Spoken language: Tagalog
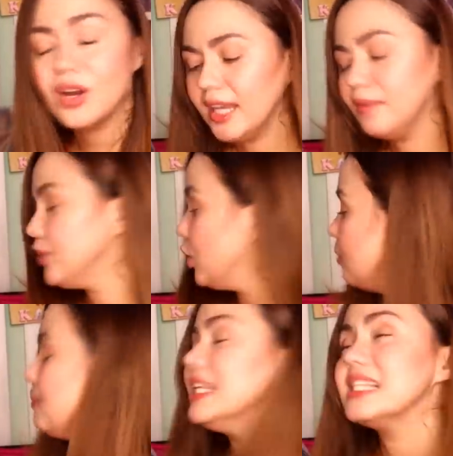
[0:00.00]
alam
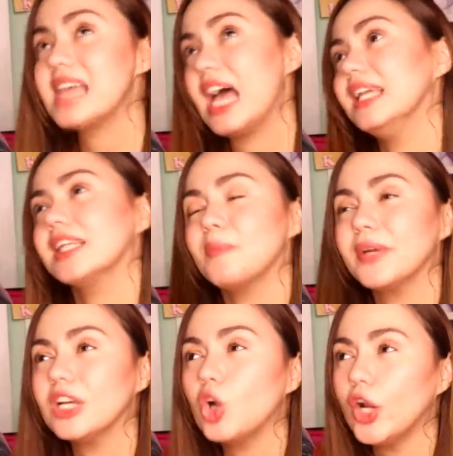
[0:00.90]
nyo, minsan,
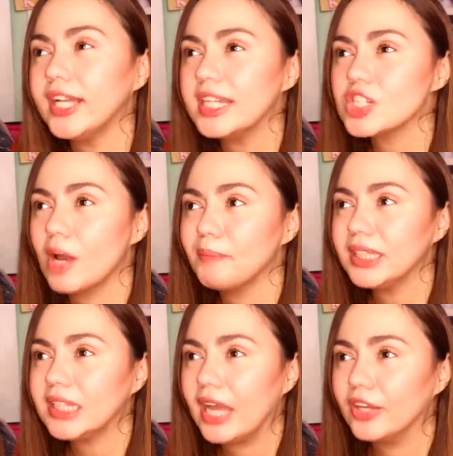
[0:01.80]
kapag nag-online
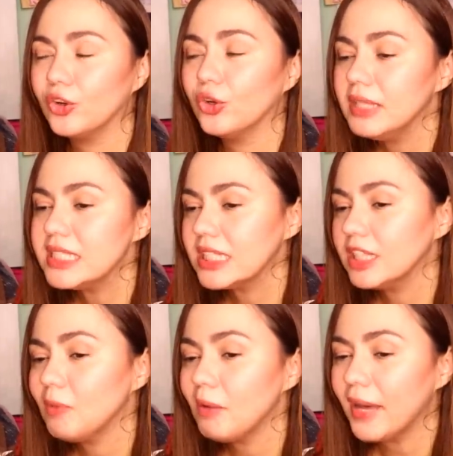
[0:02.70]
shopping tayo, minsan,
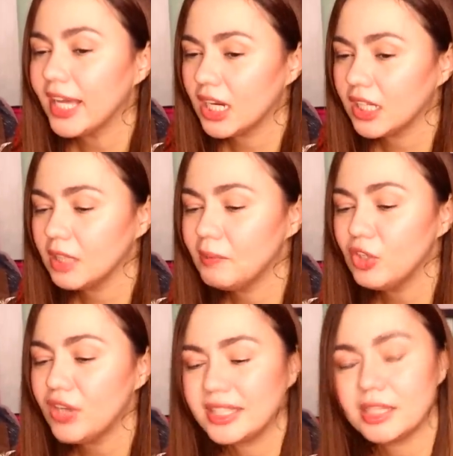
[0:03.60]
di ba, parang iba
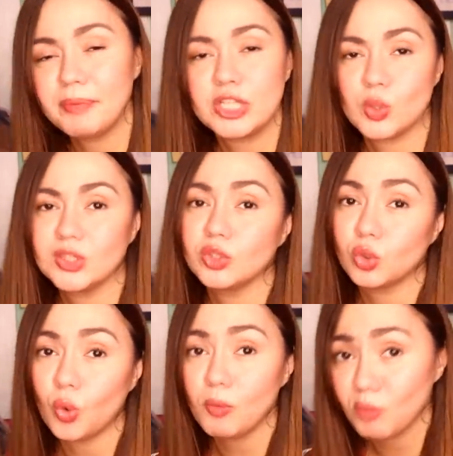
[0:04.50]
yung nasa picture sa
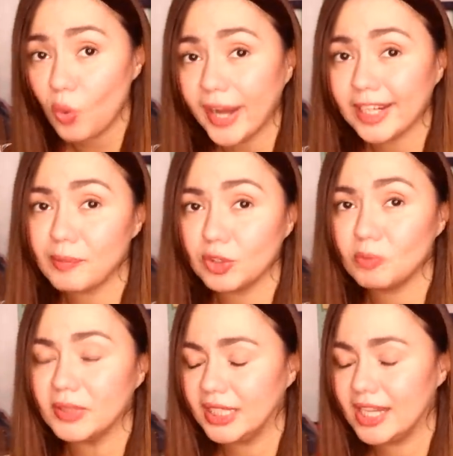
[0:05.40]
totoong buhay kapag
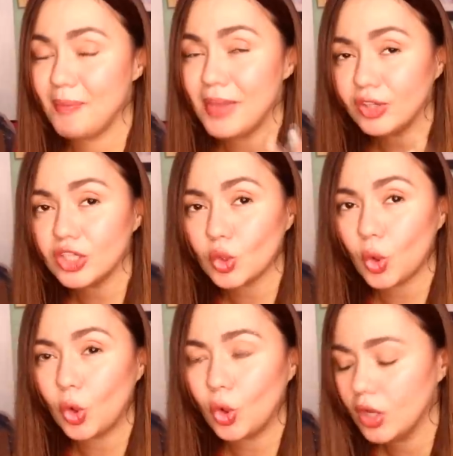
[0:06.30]
dumating na. Pero ito,
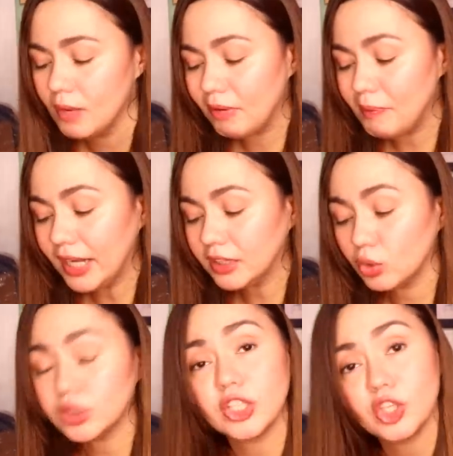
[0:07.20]
papakita
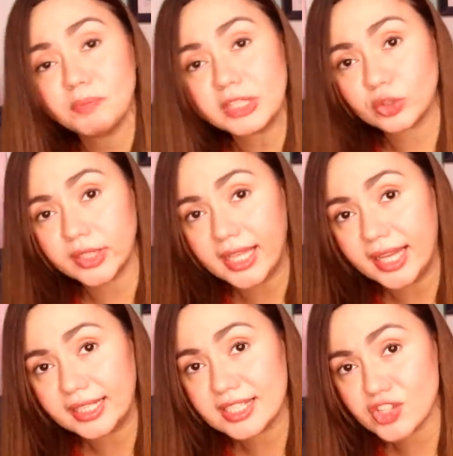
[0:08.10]
ko sa inyo yung picture.
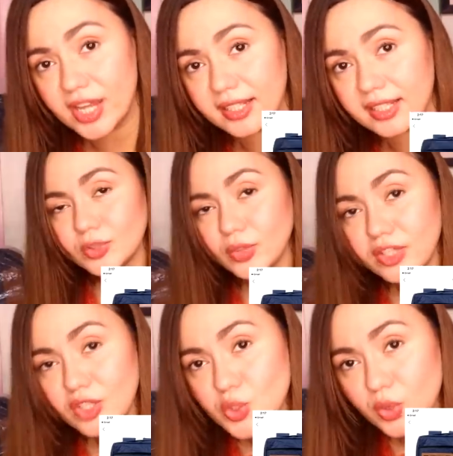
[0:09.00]
Ayan, andyan. So,
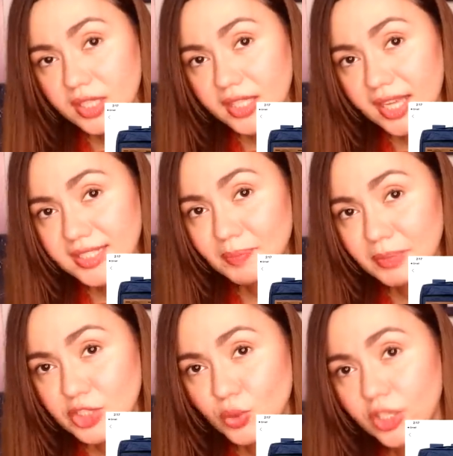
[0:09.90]
yan yung itsura niyan sa
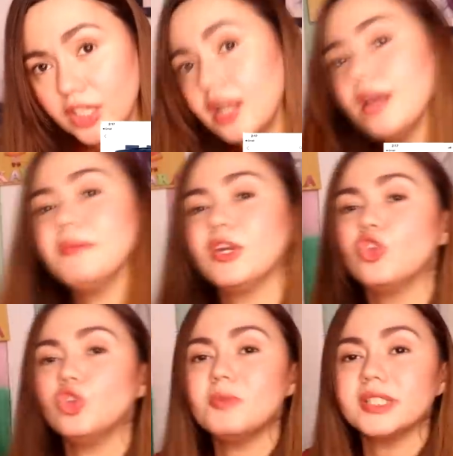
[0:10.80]
picture. Pero
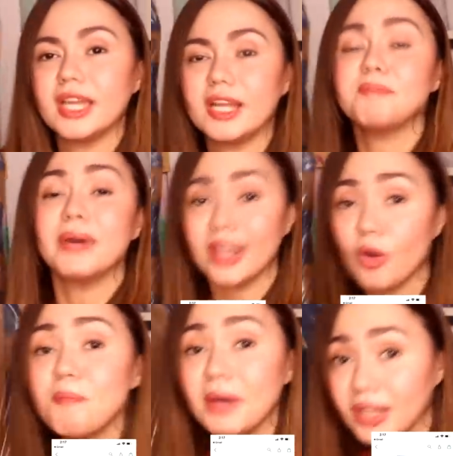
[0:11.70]
nung dumating,
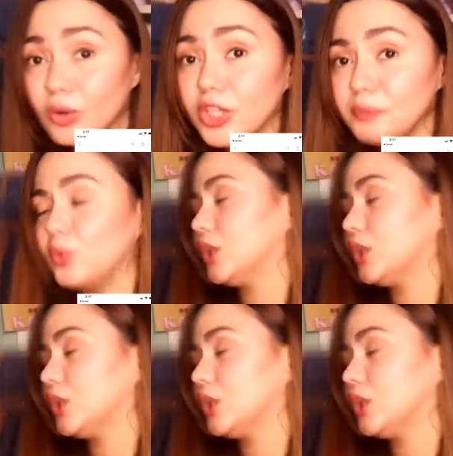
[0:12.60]
parehong-pareho din po